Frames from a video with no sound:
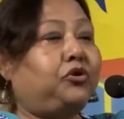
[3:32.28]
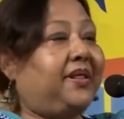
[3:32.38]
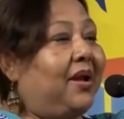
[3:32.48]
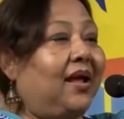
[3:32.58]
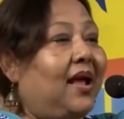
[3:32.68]

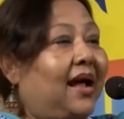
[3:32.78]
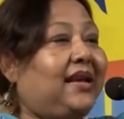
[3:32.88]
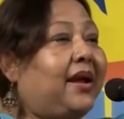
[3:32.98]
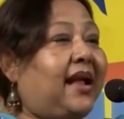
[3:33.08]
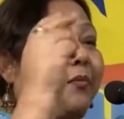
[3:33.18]

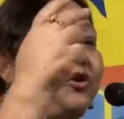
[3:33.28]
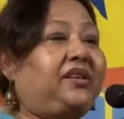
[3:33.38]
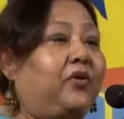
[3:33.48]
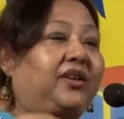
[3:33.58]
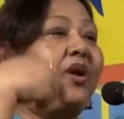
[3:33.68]
নেপথ্যে
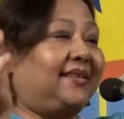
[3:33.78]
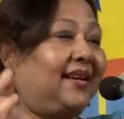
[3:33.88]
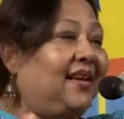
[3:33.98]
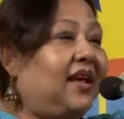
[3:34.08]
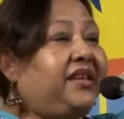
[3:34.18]
অন্য
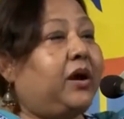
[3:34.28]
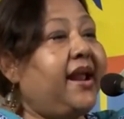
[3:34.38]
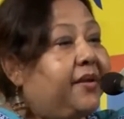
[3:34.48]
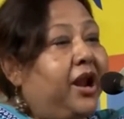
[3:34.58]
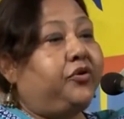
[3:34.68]
কেউ
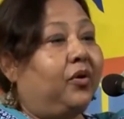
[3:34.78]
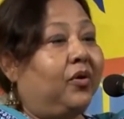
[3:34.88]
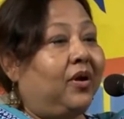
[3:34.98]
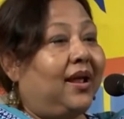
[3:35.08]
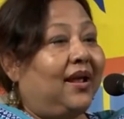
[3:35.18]

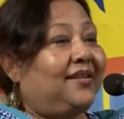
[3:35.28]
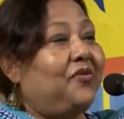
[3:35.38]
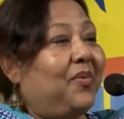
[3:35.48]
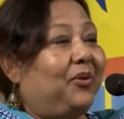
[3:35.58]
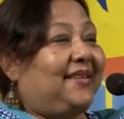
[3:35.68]
রয়েছে
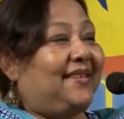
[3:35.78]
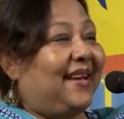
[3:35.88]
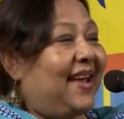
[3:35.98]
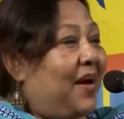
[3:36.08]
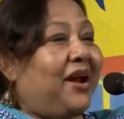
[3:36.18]

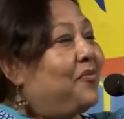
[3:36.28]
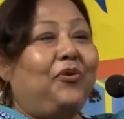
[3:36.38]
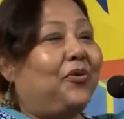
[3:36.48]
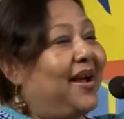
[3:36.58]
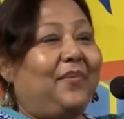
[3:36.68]

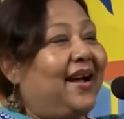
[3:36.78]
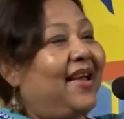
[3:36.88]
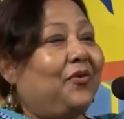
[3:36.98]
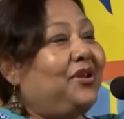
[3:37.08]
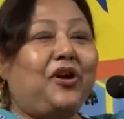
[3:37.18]
বিজ্ঞানী
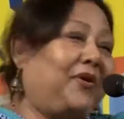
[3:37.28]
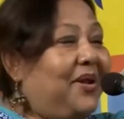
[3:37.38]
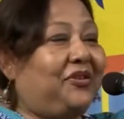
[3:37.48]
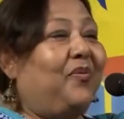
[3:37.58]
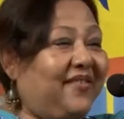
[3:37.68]
নিউটন
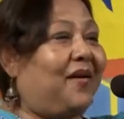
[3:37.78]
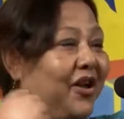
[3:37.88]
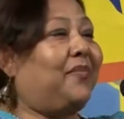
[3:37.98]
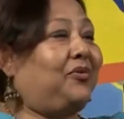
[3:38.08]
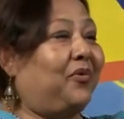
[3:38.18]
বলের
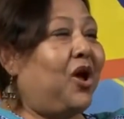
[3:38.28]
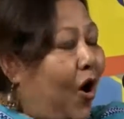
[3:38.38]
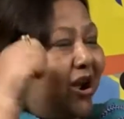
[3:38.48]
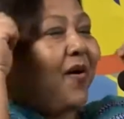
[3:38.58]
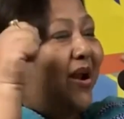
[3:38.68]

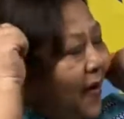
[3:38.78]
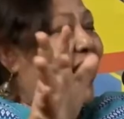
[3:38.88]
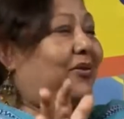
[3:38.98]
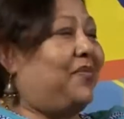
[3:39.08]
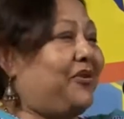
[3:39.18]
তিনটি
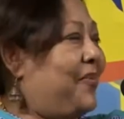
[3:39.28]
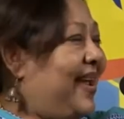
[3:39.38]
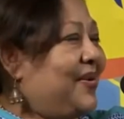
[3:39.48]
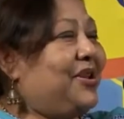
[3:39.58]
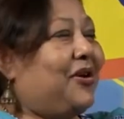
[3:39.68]
সূত্র
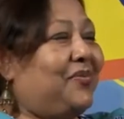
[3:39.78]
বের